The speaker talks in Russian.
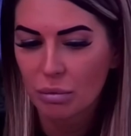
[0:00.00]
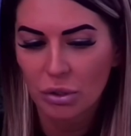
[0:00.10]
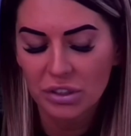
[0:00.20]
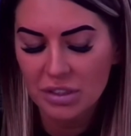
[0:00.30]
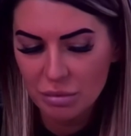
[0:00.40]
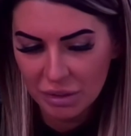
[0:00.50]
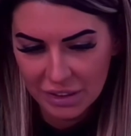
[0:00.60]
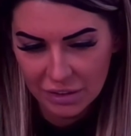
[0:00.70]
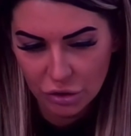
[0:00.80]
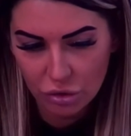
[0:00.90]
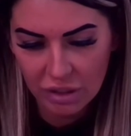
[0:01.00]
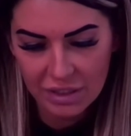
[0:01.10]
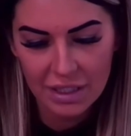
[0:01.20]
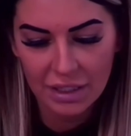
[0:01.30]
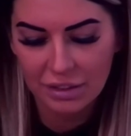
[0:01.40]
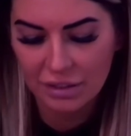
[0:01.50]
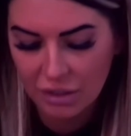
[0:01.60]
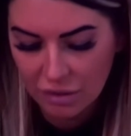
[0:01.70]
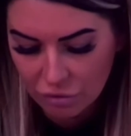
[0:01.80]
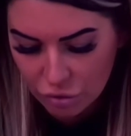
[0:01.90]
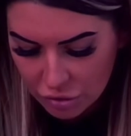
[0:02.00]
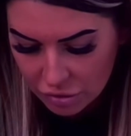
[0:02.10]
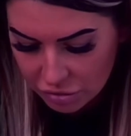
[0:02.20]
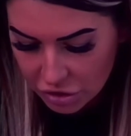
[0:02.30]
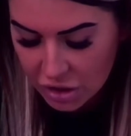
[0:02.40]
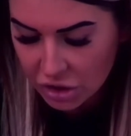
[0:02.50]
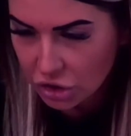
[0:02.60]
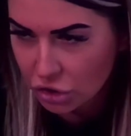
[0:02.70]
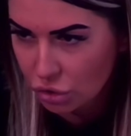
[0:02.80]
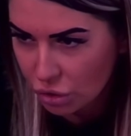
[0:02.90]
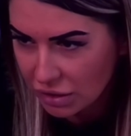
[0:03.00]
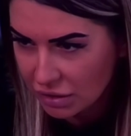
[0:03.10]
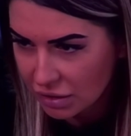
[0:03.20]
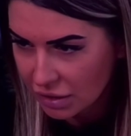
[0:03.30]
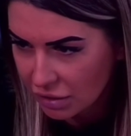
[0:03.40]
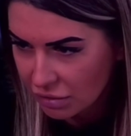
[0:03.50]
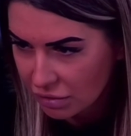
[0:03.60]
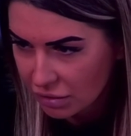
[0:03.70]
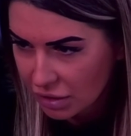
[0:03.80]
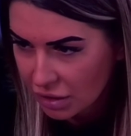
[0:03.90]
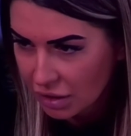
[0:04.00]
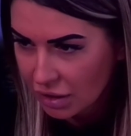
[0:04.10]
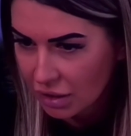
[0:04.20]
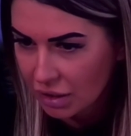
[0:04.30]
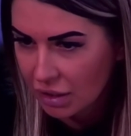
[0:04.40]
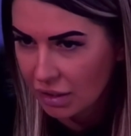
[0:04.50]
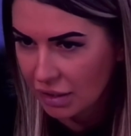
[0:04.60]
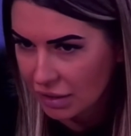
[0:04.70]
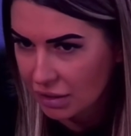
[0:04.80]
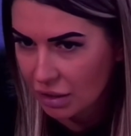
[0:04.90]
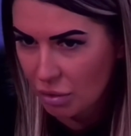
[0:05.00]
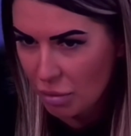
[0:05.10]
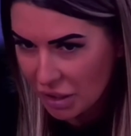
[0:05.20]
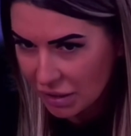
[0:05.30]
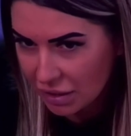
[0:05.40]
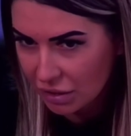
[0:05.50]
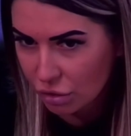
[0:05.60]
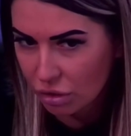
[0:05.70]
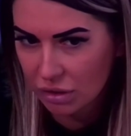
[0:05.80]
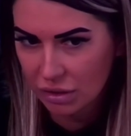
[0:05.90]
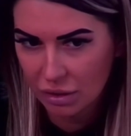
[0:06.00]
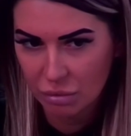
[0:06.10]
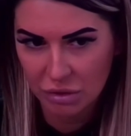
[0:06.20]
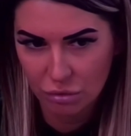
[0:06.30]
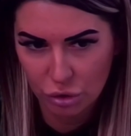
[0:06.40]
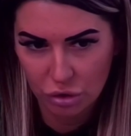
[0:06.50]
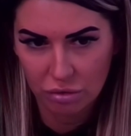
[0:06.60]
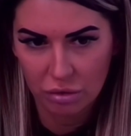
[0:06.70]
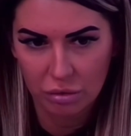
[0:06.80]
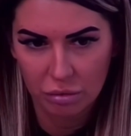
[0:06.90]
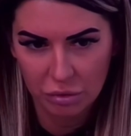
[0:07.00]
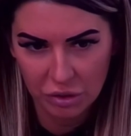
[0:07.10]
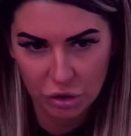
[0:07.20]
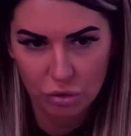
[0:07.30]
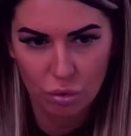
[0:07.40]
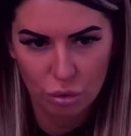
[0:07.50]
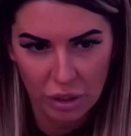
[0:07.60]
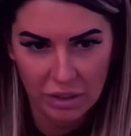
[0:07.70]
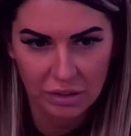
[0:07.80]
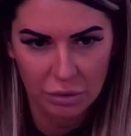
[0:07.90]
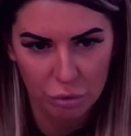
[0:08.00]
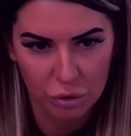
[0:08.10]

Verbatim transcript: Просто смотри, что касается вот вчерашней ситуации, да, Угу. Некоторые моменты, которые ты там озвучивал, из-за чего у нас как бы,